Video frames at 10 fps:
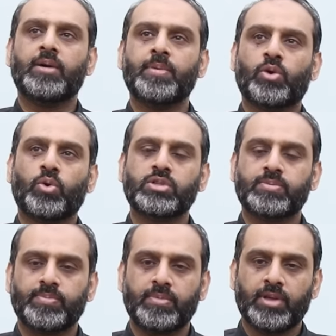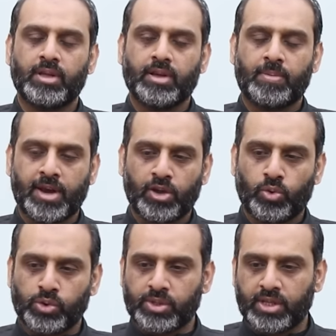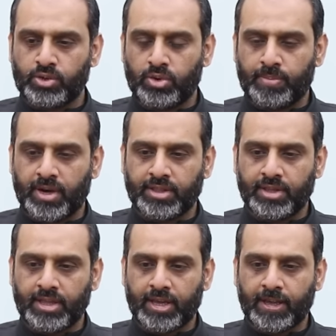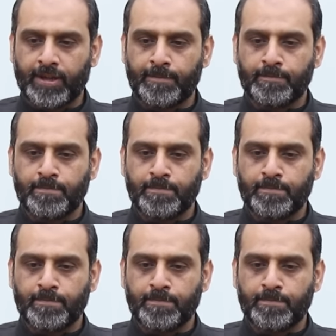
है हमें कोर्स हमारे कोर्स होता था जो हम पढ़ाते थे कि